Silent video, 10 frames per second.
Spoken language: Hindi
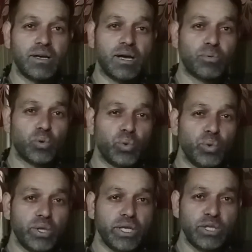आपको
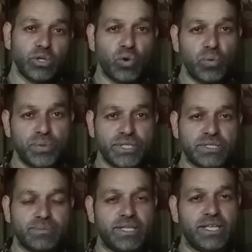इन ऑप्शंस
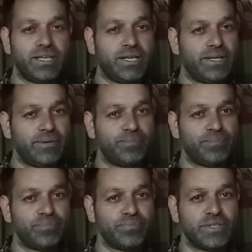में देना है
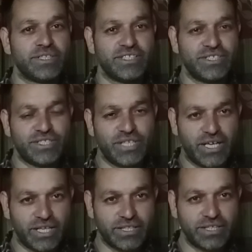
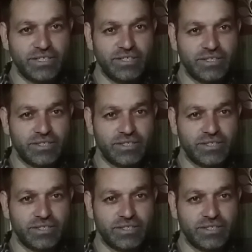जहांगीर